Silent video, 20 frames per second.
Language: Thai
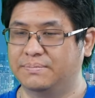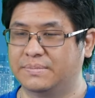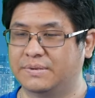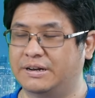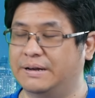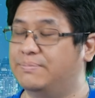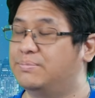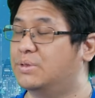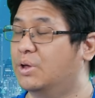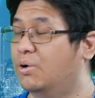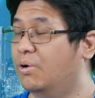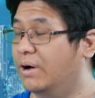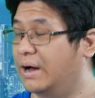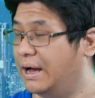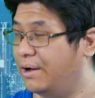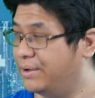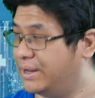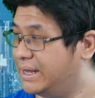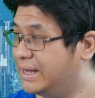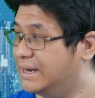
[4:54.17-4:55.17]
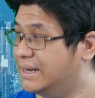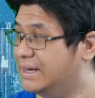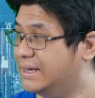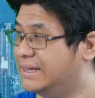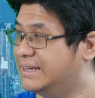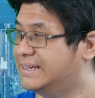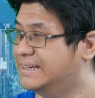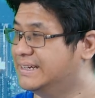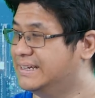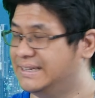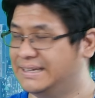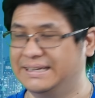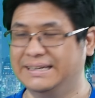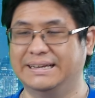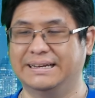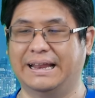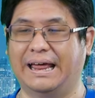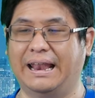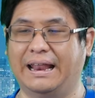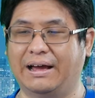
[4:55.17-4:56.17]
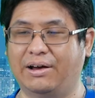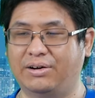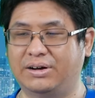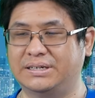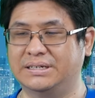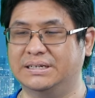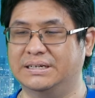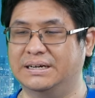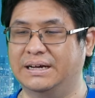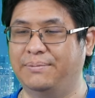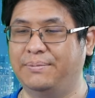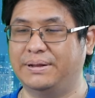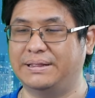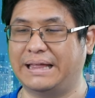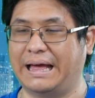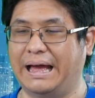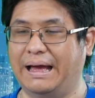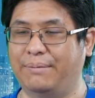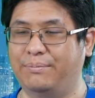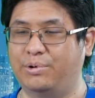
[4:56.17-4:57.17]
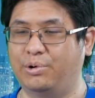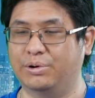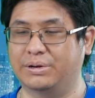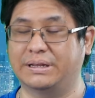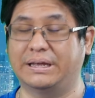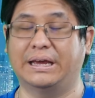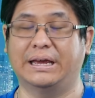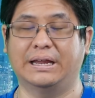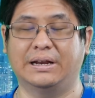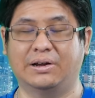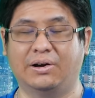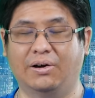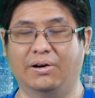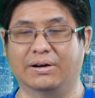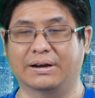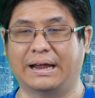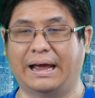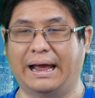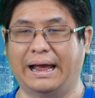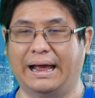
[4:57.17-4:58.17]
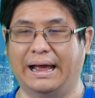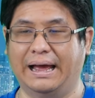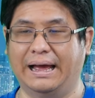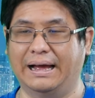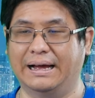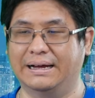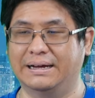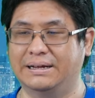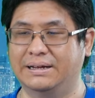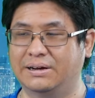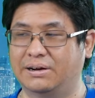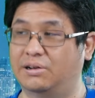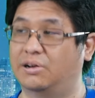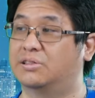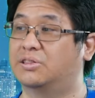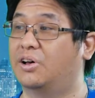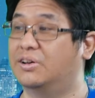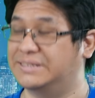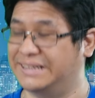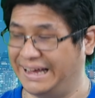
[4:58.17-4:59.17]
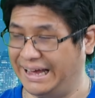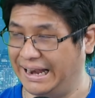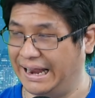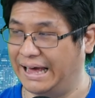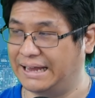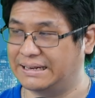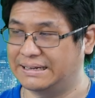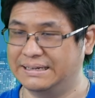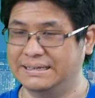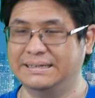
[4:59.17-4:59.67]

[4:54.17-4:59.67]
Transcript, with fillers: คริปโตของเขาเองเลยนะแล้วเขาก็ถือให้มันตามกฎเกณฑ์ของทางกลตสหรัฐ